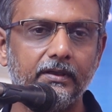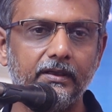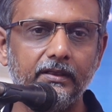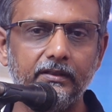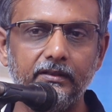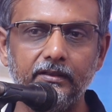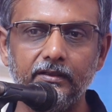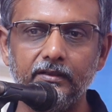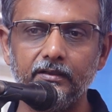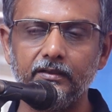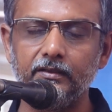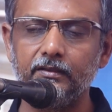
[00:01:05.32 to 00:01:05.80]

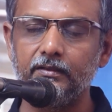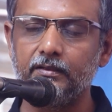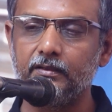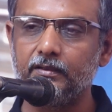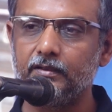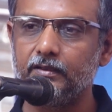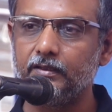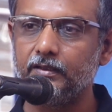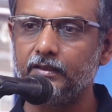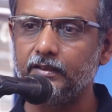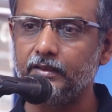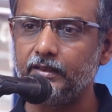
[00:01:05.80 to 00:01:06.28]
இது
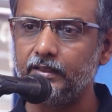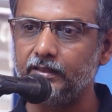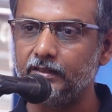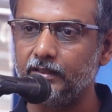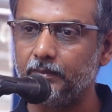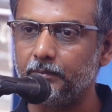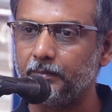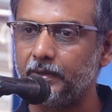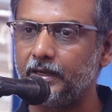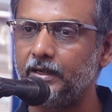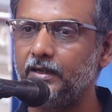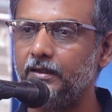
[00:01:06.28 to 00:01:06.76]

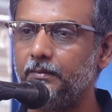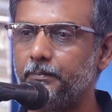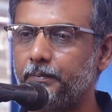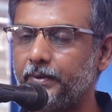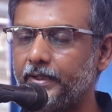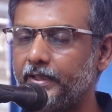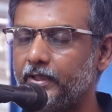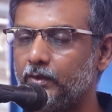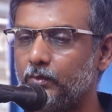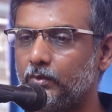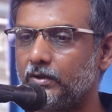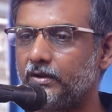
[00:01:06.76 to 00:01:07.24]
இந்த மண்
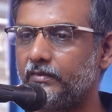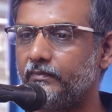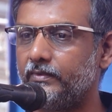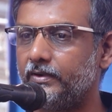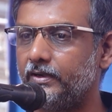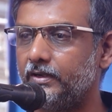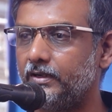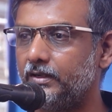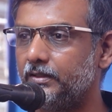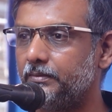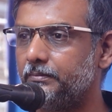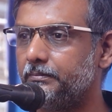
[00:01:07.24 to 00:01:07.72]
பயிலுற
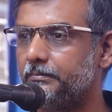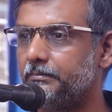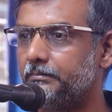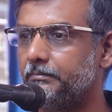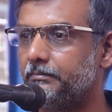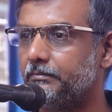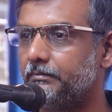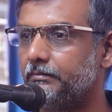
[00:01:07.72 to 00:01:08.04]
வேண்டும்